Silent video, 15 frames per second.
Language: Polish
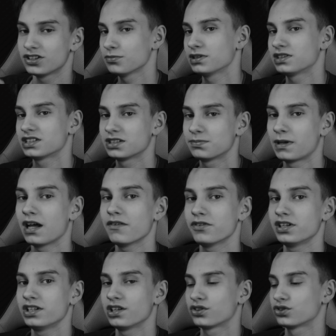sobie też
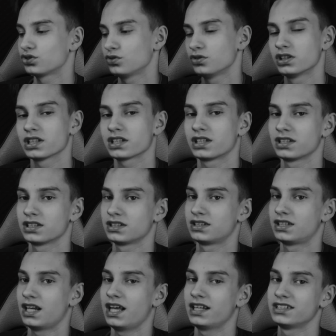sprawę, ile kosztuje takie
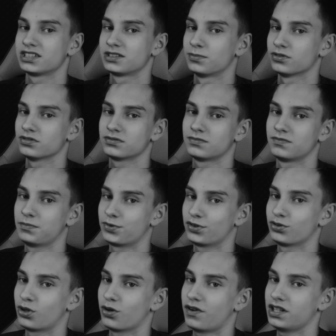teledysk, bo
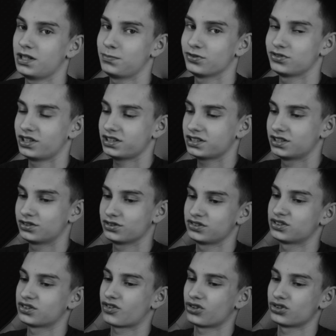wyprodukowanie piosenki to
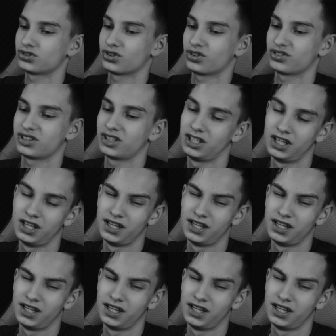jest koszt od